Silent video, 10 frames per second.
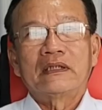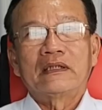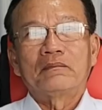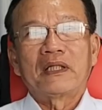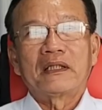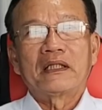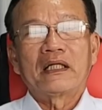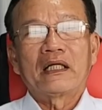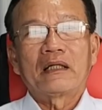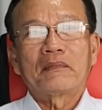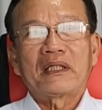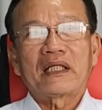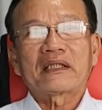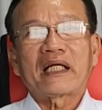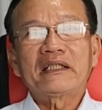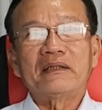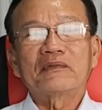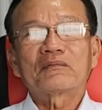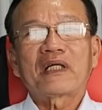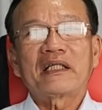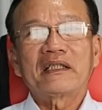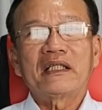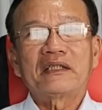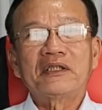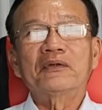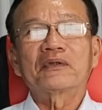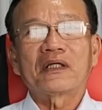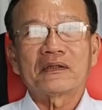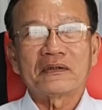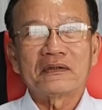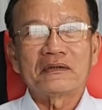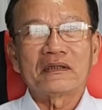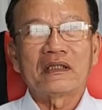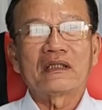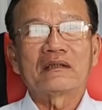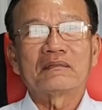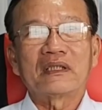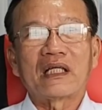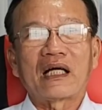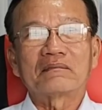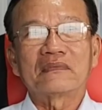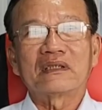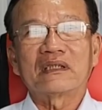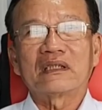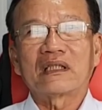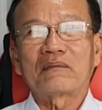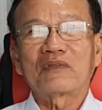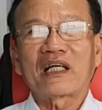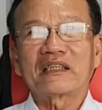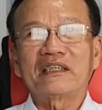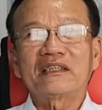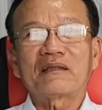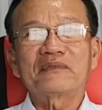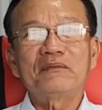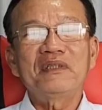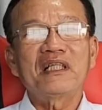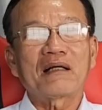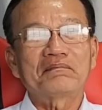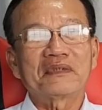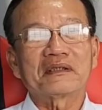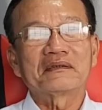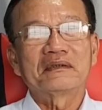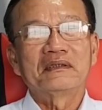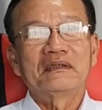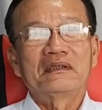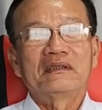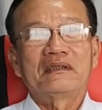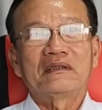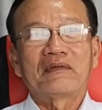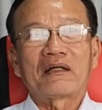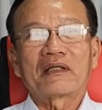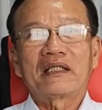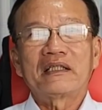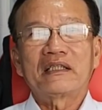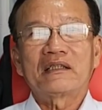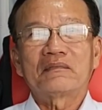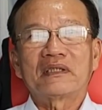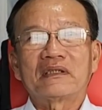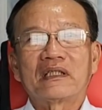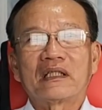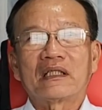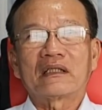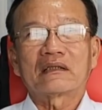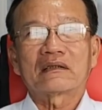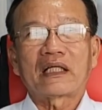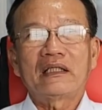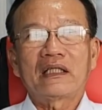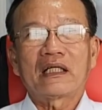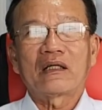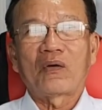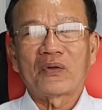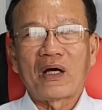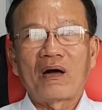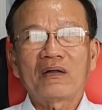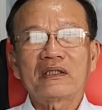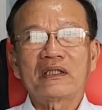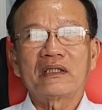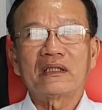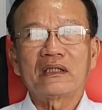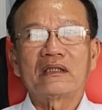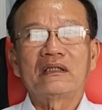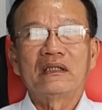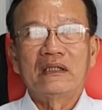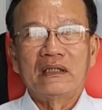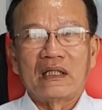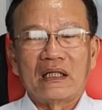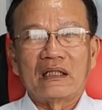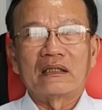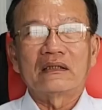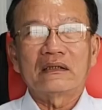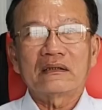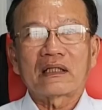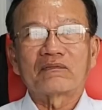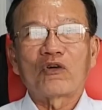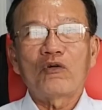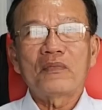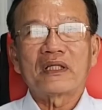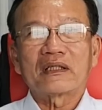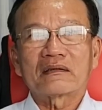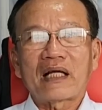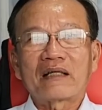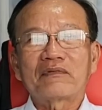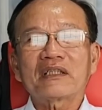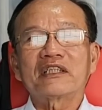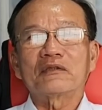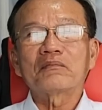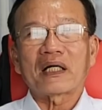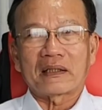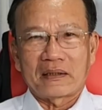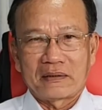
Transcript: nhiều mình chưa? À, mình đã trải nghiệm trong này ờ, nhiều rồi ừ. à, mình làm năm 1995 nghìn Dạ. Thì vào đây là mình à, thấy là hồi đó thì ở thành phố mình cũng đang phát triển mạnh